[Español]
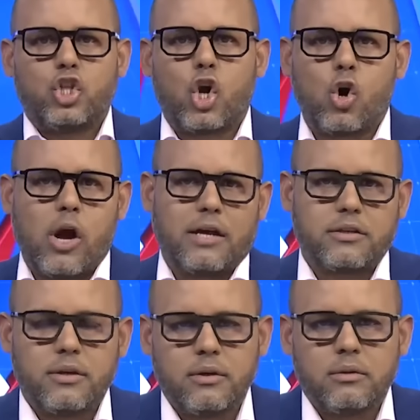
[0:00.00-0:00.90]

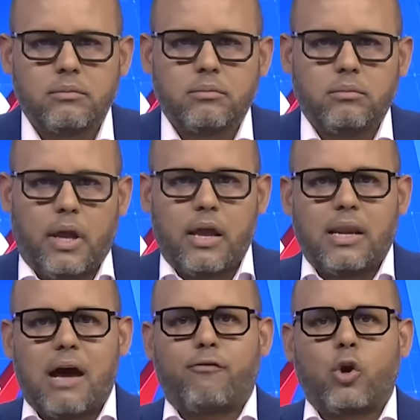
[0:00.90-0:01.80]
drogas
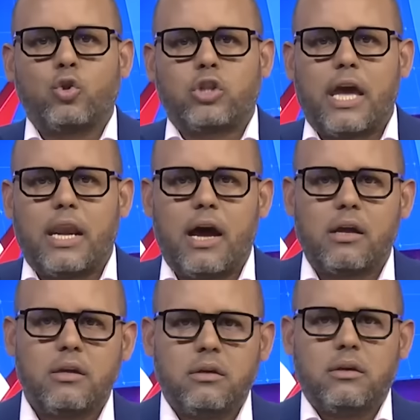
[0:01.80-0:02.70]
en la frontera,
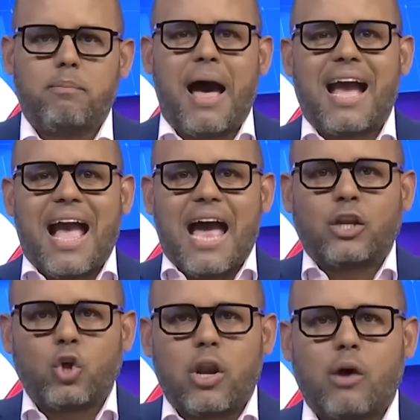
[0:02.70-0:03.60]

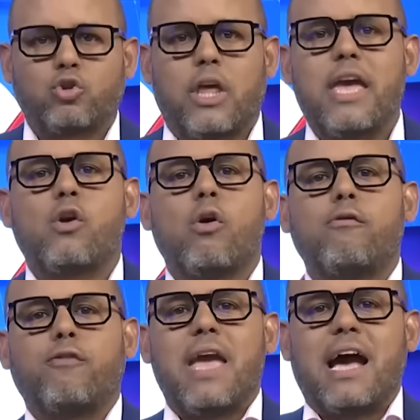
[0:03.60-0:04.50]
pagándole a usted y
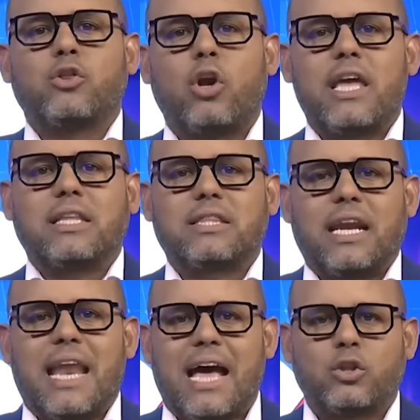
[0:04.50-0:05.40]
confiándole y
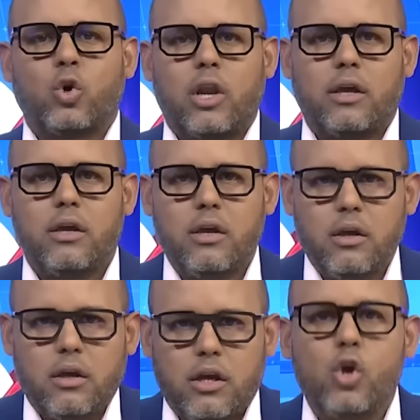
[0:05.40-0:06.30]
entrenándole
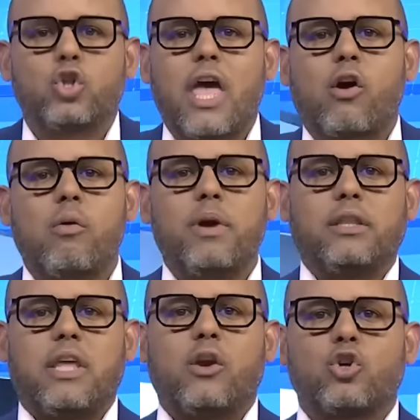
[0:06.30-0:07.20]
y usted
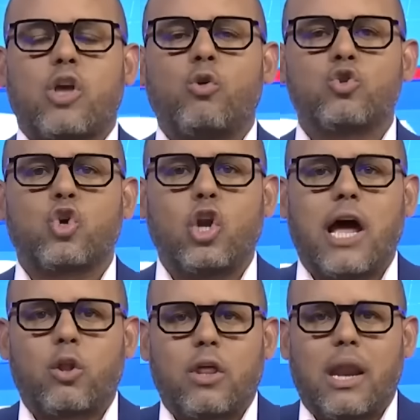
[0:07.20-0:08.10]
convirtiéndose en un
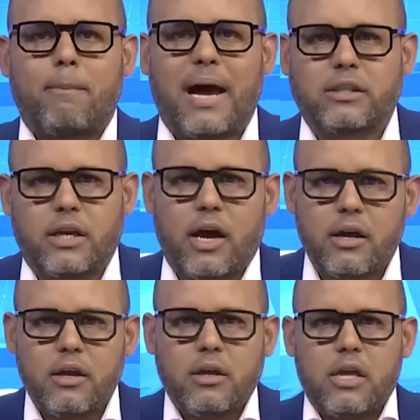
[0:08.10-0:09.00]
soldado de la patria
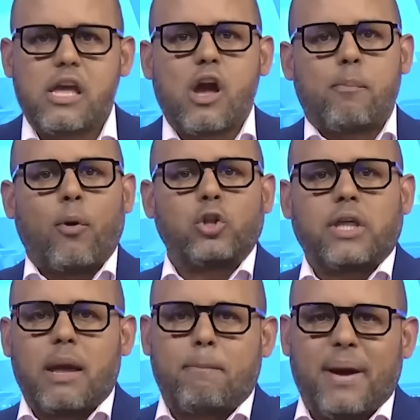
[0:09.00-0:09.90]
y que por
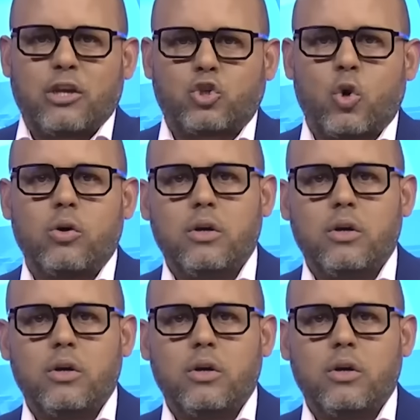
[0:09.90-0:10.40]
tres pesos